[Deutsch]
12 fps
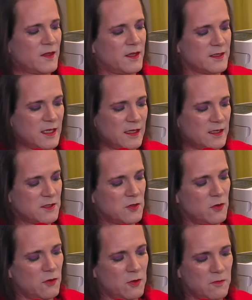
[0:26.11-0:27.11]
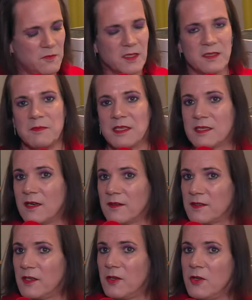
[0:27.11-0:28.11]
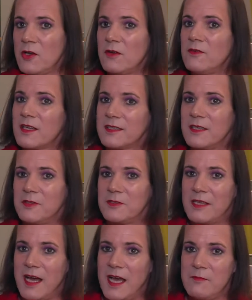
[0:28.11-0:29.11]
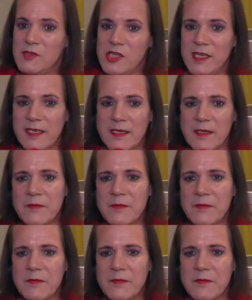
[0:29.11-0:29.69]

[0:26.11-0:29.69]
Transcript: ich sehe so mit, mit Katalogen, die ich den Leuten heimschicke